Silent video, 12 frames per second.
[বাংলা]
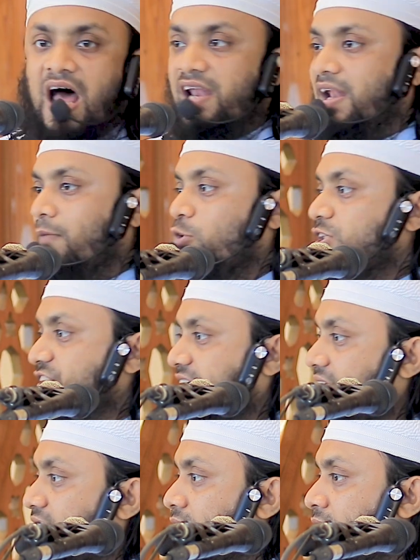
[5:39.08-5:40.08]
আল্লাহ
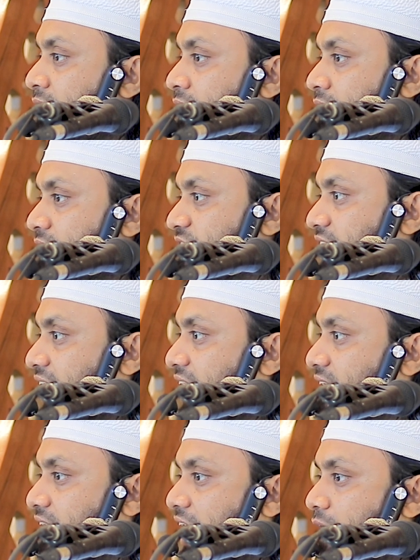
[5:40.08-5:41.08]
বলছেন
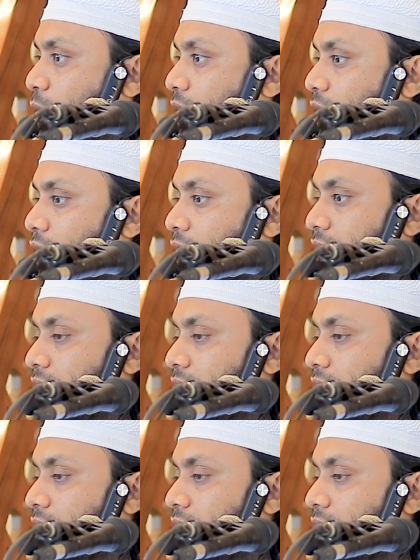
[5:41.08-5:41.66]
সালাত আদায় করো